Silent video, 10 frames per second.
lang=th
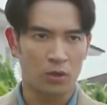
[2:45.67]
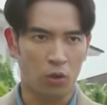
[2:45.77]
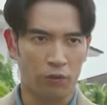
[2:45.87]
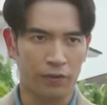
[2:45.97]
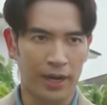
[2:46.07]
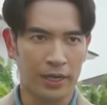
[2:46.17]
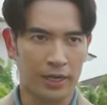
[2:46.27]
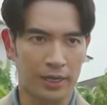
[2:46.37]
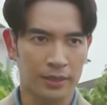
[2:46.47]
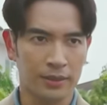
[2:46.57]
ทุกคนฟังให้ดี
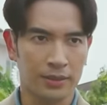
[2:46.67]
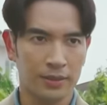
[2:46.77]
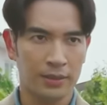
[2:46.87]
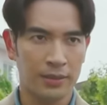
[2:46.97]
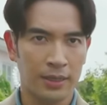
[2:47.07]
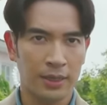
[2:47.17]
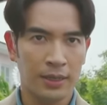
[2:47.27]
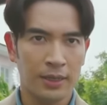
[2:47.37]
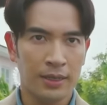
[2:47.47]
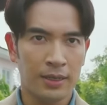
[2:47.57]
นะ
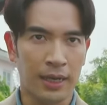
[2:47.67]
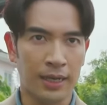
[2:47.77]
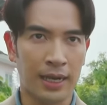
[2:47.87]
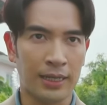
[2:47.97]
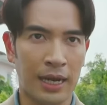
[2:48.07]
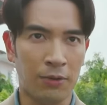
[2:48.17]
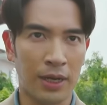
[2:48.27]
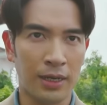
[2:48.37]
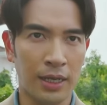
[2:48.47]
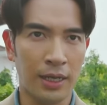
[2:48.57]
รายงานข่าวค
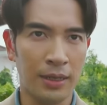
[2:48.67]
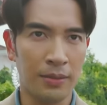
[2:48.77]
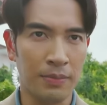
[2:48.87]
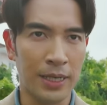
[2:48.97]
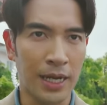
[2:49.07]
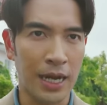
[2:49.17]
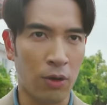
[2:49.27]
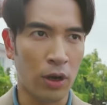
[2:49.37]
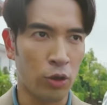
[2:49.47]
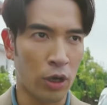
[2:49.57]
รั้งนี้มีนักข่าวข
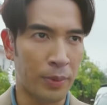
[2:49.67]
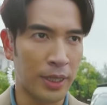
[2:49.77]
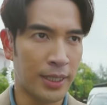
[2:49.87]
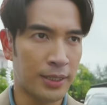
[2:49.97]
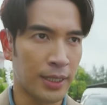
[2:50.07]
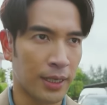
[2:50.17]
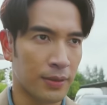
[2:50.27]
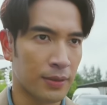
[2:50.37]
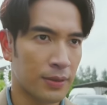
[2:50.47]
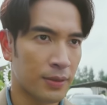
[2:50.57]
องเราอยู่ในพื้นที่เสี่ยง
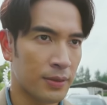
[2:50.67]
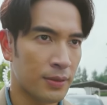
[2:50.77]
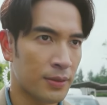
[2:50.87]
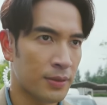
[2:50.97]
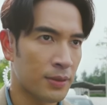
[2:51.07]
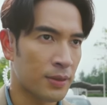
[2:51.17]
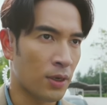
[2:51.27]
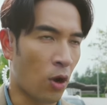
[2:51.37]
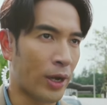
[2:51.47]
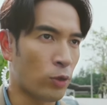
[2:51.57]

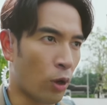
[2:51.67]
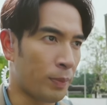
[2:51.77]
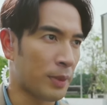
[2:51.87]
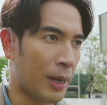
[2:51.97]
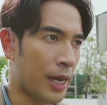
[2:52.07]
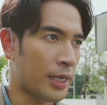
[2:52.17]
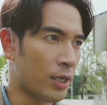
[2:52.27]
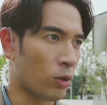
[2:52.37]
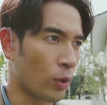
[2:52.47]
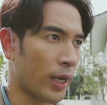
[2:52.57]
ขอให้ทุกคนปฏิบัติหน้าที่
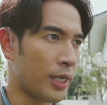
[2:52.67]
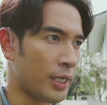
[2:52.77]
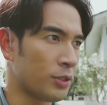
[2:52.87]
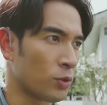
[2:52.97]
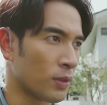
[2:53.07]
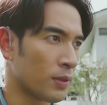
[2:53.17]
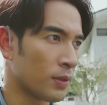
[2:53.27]
ของตัวเองให้ดีที่สุด